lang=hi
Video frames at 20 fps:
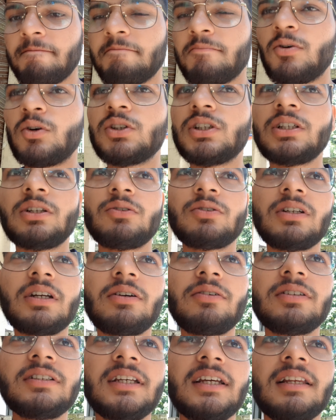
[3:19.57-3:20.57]
भोजन हो गया
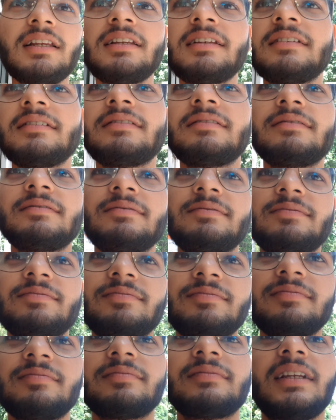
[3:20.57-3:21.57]
कौन यार
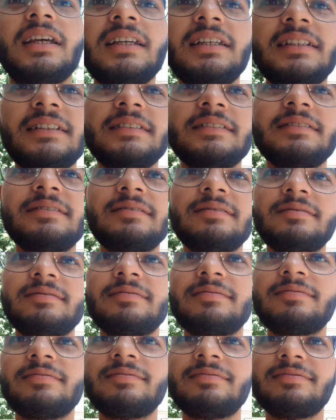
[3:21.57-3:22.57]

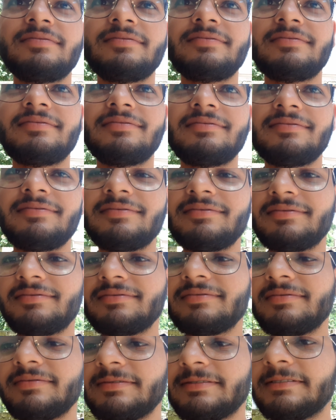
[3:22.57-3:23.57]
नहीं
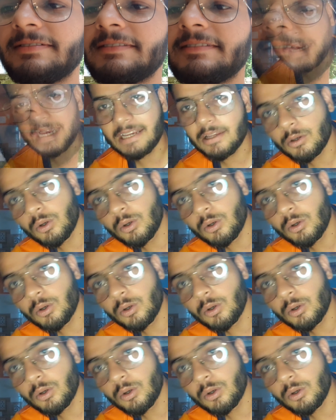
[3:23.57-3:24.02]
पहले